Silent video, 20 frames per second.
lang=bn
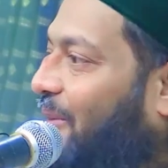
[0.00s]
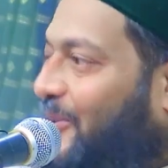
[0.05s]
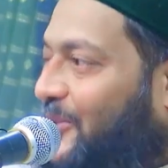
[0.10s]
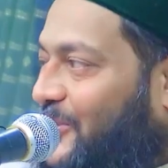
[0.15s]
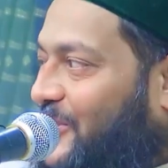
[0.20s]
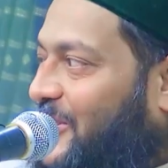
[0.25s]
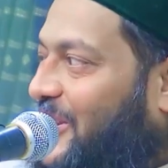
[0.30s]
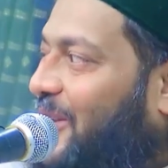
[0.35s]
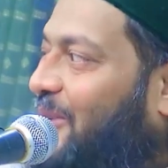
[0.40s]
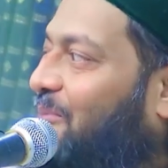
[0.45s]

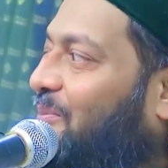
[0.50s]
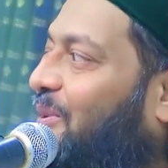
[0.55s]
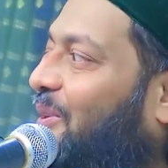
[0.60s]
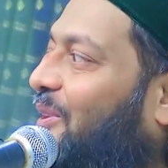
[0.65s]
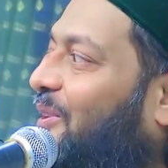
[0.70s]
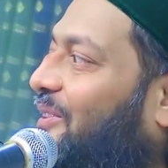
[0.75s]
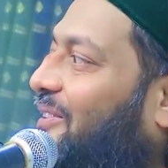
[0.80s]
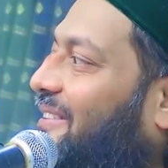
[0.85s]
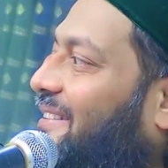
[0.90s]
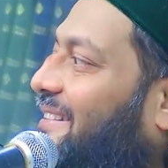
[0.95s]
কত
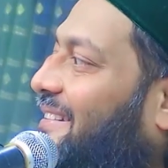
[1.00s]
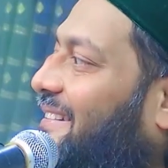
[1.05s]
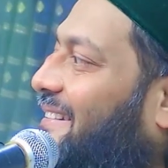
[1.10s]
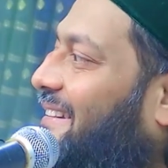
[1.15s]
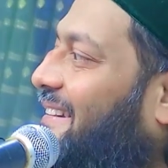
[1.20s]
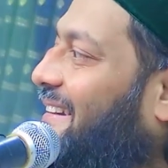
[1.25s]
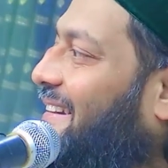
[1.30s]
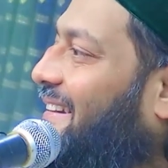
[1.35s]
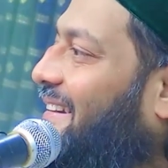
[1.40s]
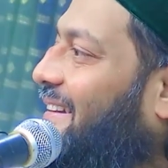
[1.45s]
নির্ভর
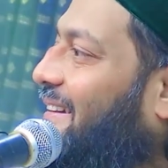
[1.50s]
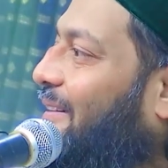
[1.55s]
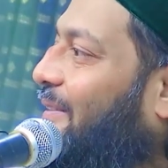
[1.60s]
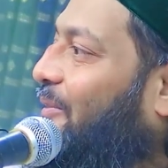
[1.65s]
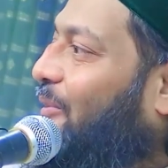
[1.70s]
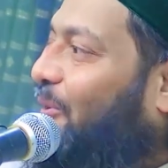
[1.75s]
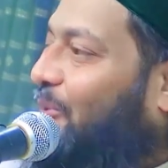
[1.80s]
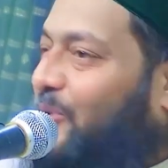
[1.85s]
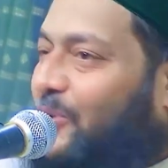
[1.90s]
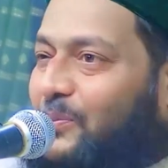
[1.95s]

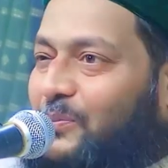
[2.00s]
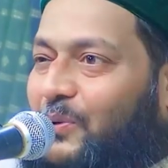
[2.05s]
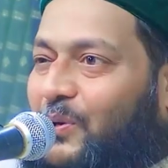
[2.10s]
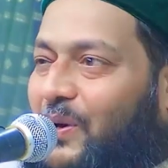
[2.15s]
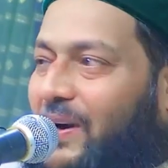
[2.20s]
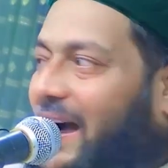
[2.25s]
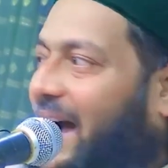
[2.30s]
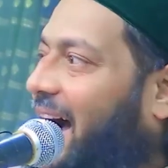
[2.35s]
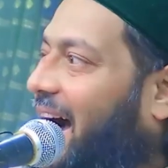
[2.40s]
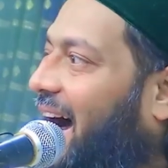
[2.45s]
কত
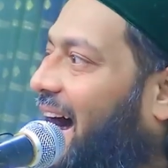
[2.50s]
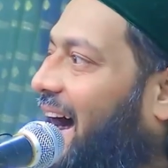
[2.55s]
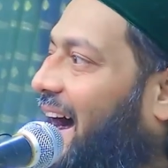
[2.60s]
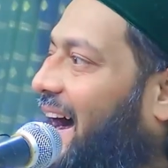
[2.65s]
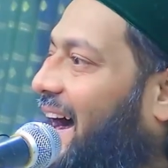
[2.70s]
বোকা